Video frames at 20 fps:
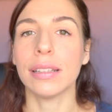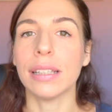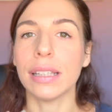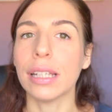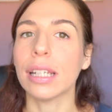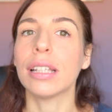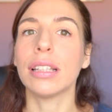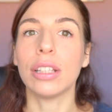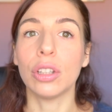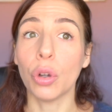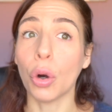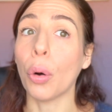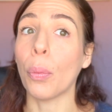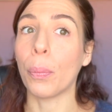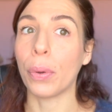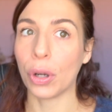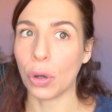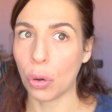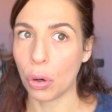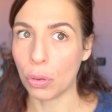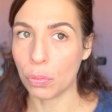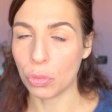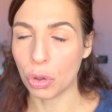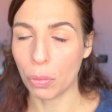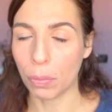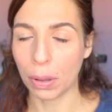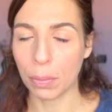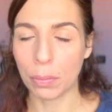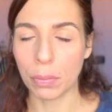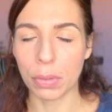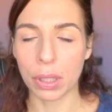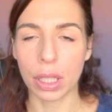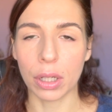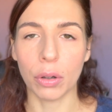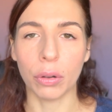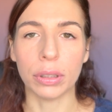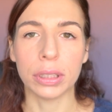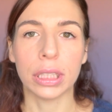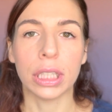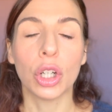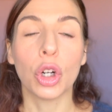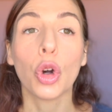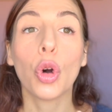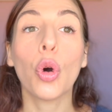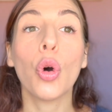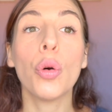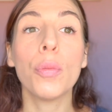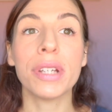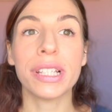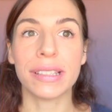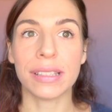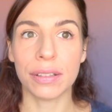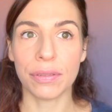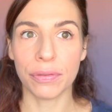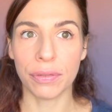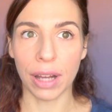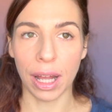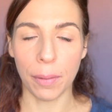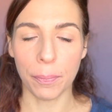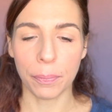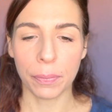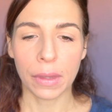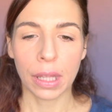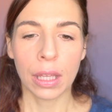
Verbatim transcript: dire di no però al mio bambino. Come si fa?